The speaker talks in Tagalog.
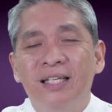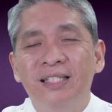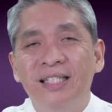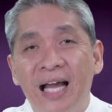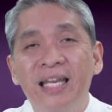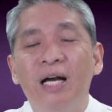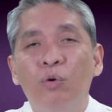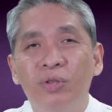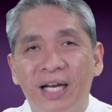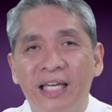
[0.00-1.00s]
Sana
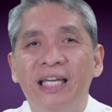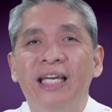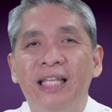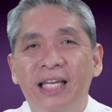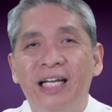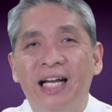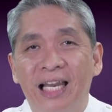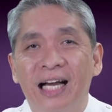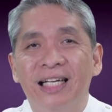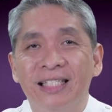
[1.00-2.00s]
kung nakikinig ka
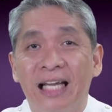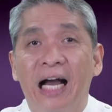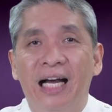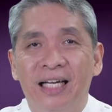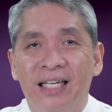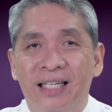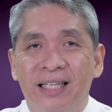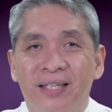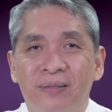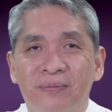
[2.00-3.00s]
lang sa akin,